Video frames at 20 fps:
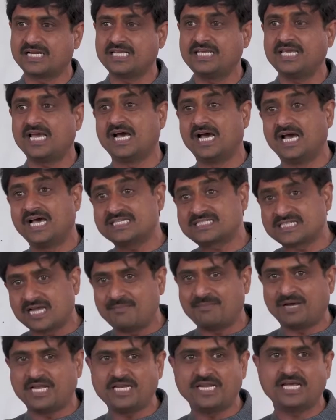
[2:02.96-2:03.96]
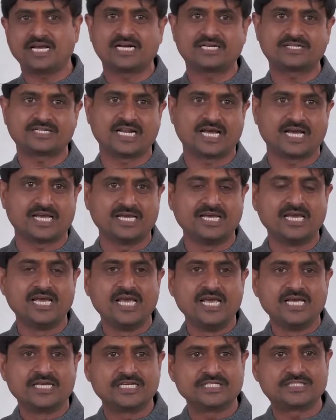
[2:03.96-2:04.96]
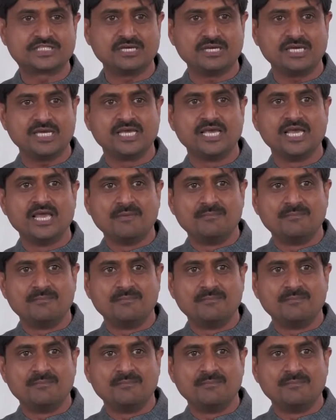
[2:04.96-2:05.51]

नहीं है असामान्य घटना है किसी